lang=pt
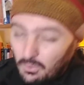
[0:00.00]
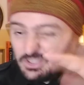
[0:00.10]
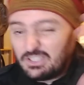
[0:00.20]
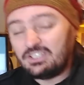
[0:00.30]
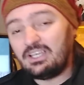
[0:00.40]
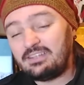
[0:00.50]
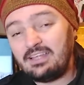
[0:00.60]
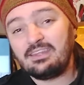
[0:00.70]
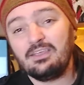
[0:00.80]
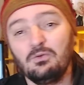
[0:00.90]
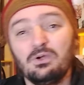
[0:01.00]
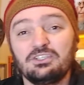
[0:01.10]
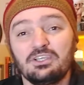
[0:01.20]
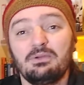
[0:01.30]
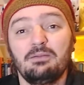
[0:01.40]
Hoje em dia até tem rua
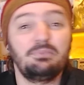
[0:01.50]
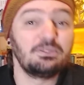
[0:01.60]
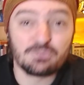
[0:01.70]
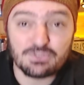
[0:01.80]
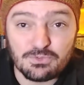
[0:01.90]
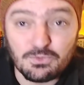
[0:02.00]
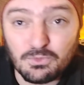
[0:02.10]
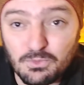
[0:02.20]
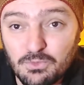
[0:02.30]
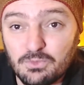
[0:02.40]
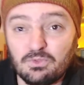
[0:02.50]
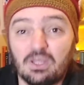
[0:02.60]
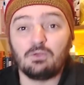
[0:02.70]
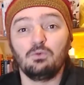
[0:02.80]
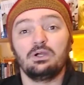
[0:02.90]
que chama Pedro II,
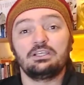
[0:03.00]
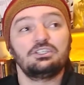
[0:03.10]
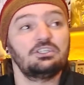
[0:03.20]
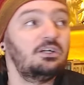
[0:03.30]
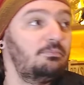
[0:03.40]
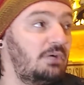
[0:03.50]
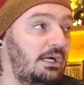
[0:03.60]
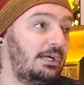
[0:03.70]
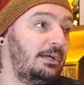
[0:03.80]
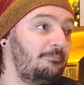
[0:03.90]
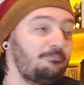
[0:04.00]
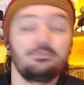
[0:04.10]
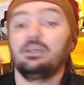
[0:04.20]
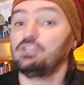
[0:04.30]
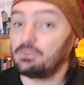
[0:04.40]
tem rua que chama
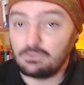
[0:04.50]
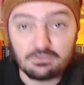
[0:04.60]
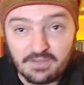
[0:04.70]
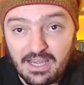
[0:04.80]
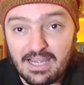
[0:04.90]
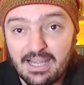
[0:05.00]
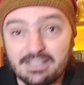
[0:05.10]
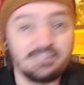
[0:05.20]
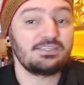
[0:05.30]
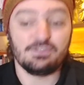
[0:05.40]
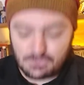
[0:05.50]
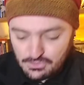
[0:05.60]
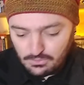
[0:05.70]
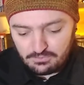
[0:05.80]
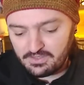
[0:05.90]
Getúlio Vargas, 15
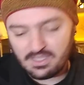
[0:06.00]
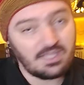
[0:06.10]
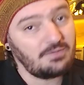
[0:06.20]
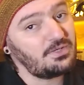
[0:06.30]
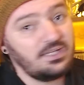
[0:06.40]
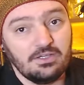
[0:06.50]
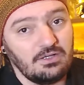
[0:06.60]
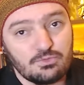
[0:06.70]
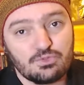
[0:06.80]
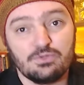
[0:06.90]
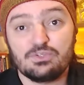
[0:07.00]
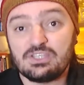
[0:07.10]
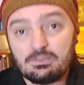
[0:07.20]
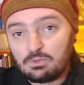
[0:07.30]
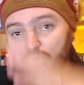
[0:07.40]
de novembro, aí ó, os nossos
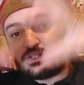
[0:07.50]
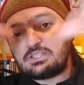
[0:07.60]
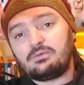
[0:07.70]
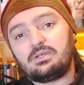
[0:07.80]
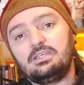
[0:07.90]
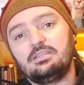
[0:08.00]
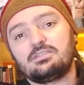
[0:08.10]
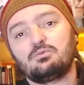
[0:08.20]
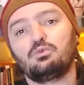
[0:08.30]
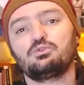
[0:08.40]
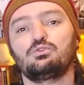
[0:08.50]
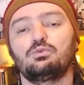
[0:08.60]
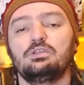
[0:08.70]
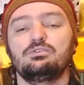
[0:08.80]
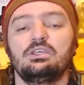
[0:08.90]
símbolos estão aí, são
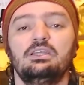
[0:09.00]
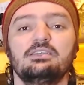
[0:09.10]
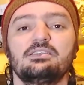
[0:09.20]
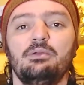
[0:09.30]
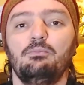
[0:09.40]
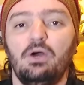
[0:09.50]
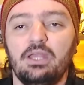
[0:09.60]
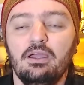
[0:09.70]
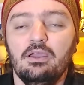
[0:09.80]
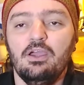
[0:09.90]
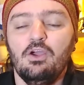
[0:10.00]
construídos aí nessa memória